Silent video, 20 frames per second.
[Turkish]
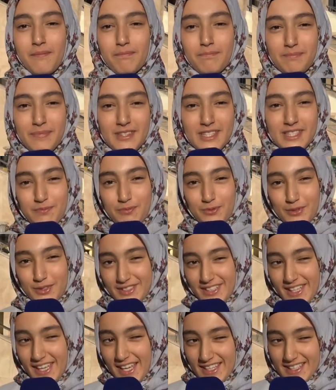Biz
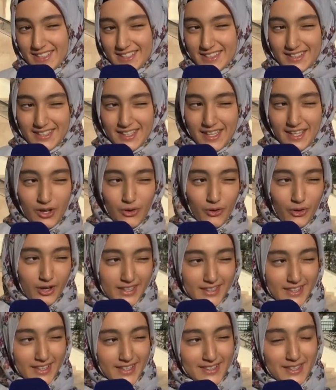burada aslında o
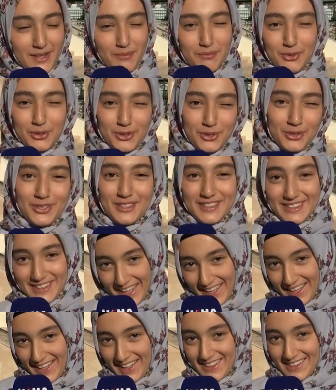kadar da mutlu
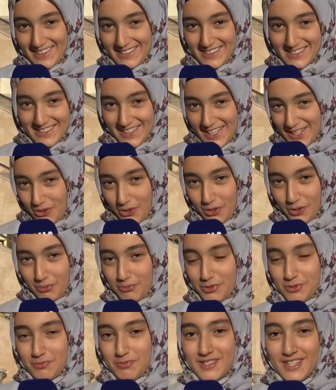değiliz. Diğer
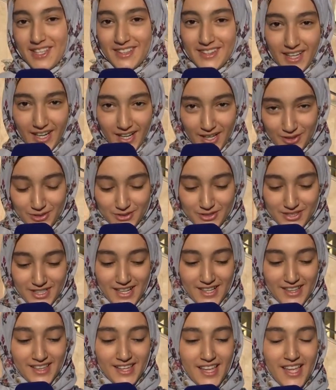okulumuz bize daha
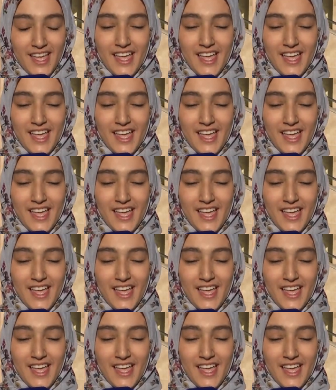güzel.